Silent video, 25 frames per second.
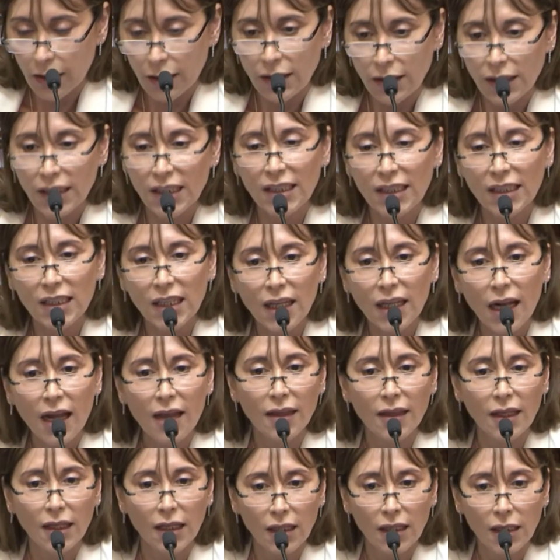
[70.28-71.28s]
y quiera
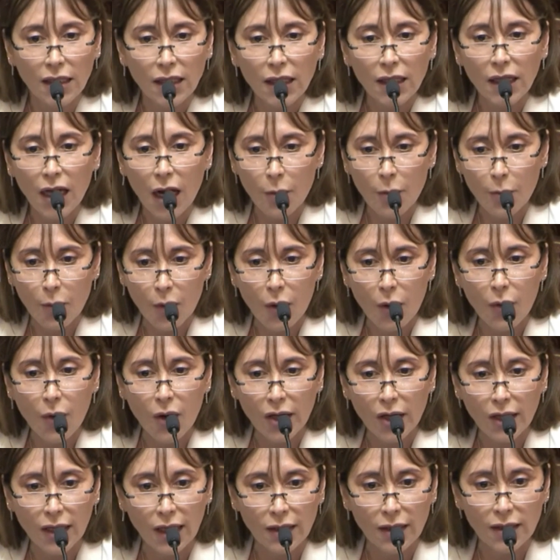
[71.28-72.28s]
dirigir al pueblo
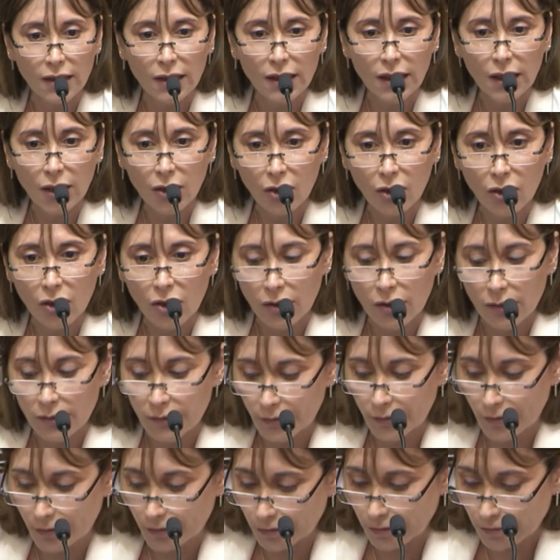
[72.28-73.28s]
argentino,